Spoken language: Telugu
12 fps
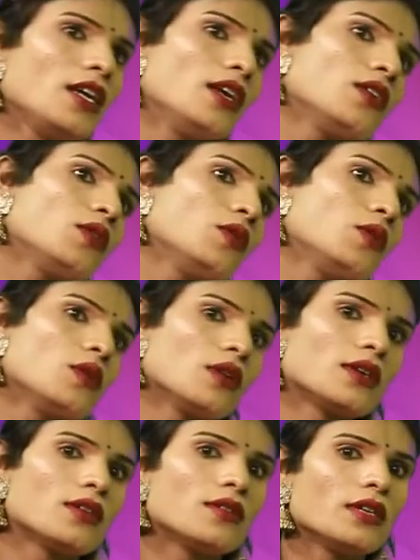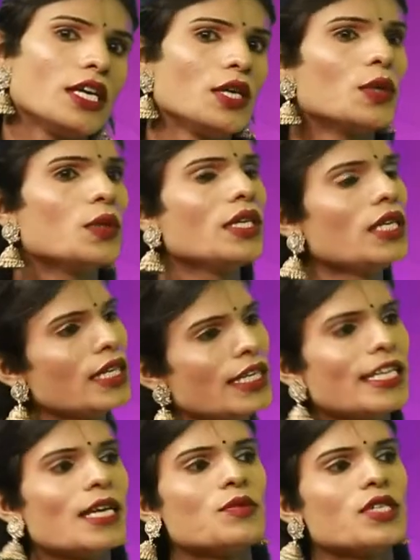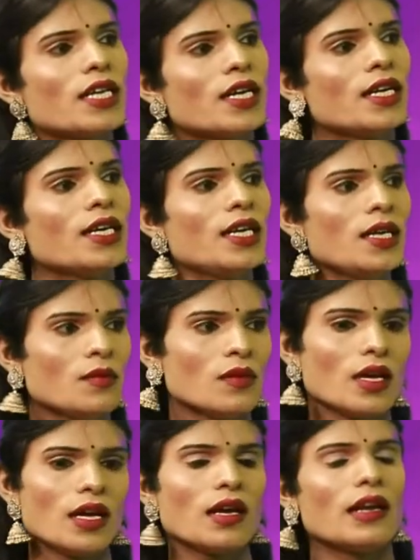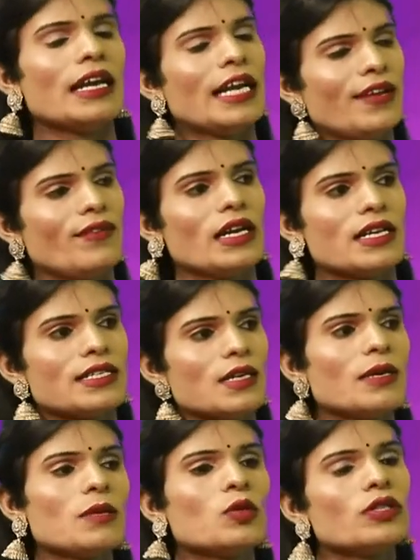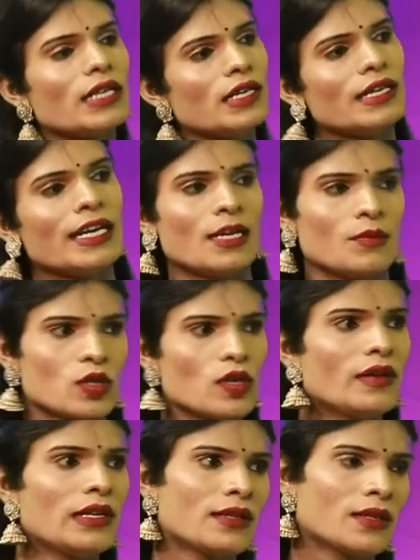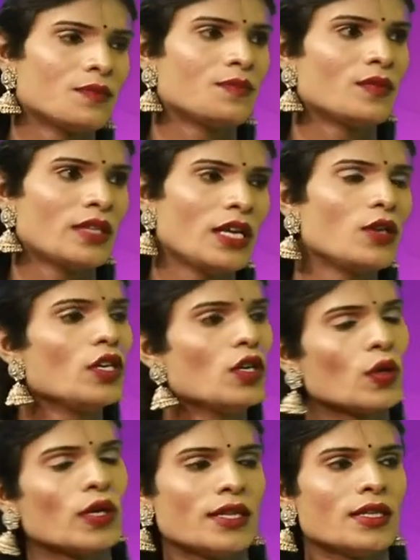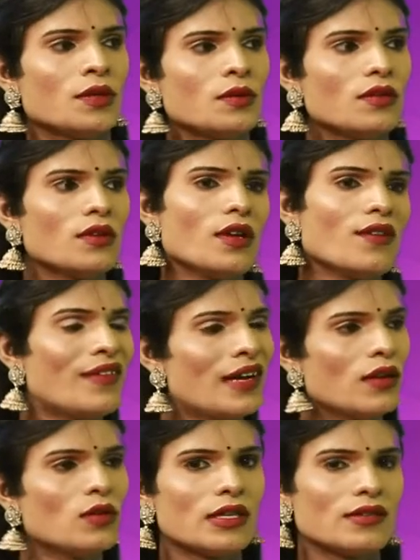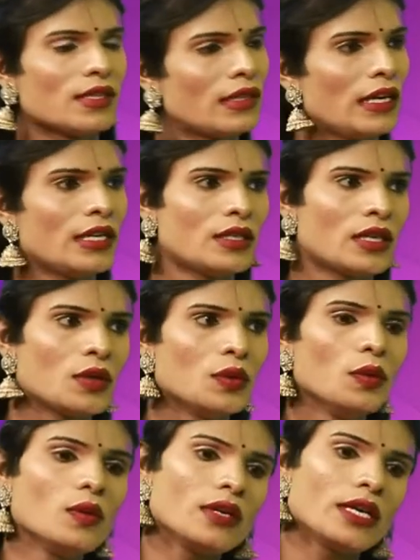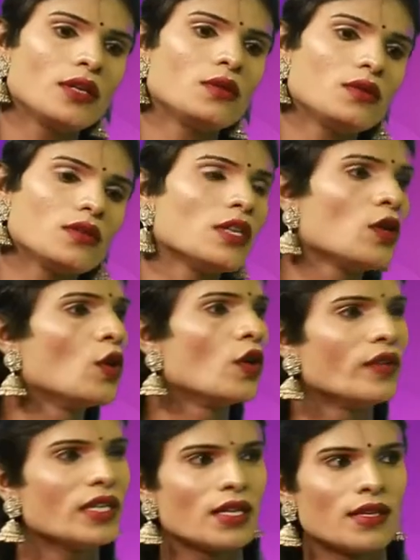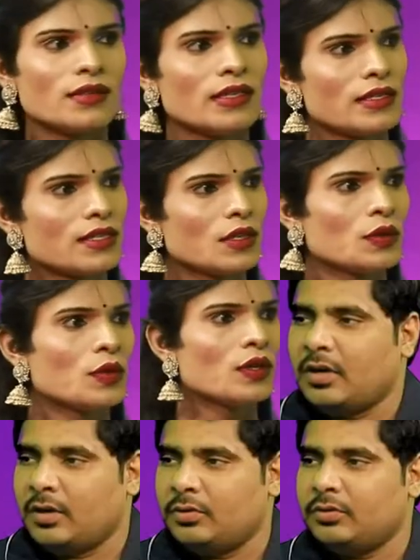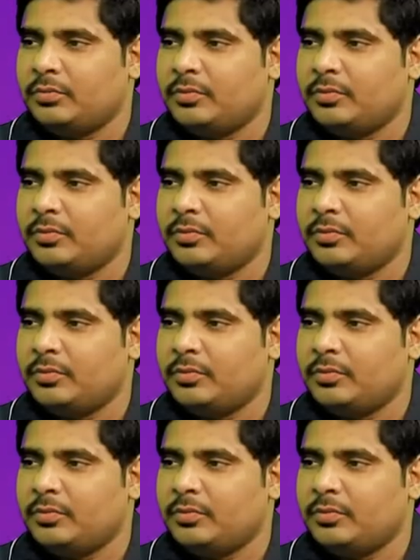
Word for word: హీరో హీరోని కిడ్నాప్ చేయడానికి లేడీ విలన్స్ బట్ ముత్తైదు గెటప్స్ లో వెళ్తాం నేను ఇంకొక ఇద్దరు వాళ్ళు అంతా తెలియదు నాకు నేను గోవింద్ అన్న తెలుసు అనుకుంటా